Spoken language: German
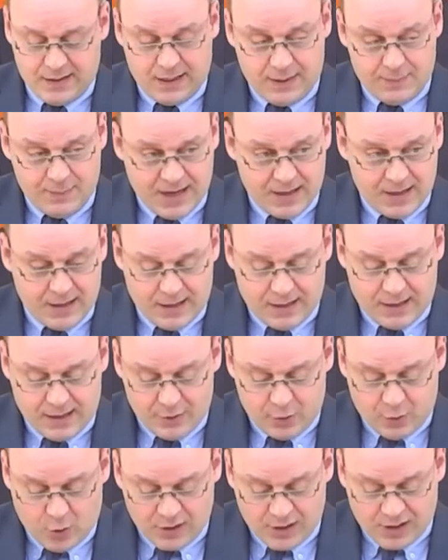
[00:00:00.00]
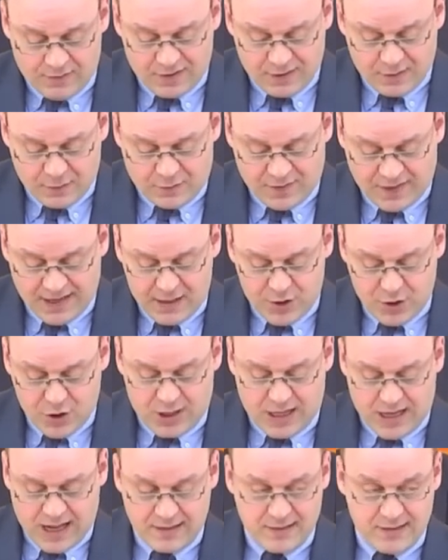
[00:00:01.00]
im
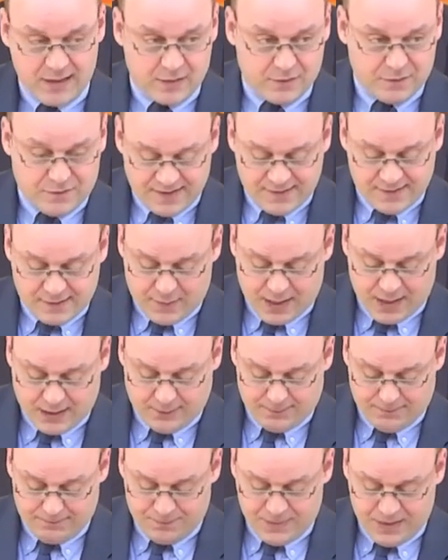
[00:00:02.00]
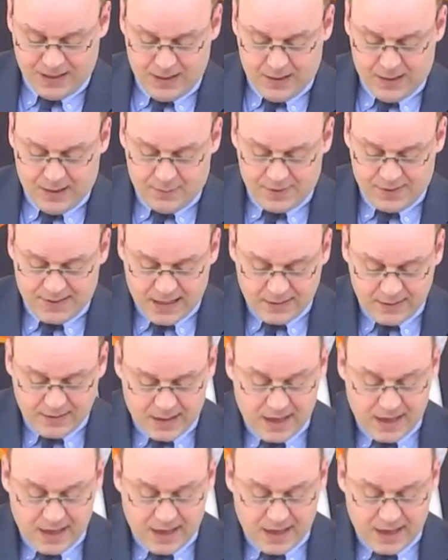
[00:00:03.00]
Nordrhein-Westfälischen Landtag festmachen. Besagter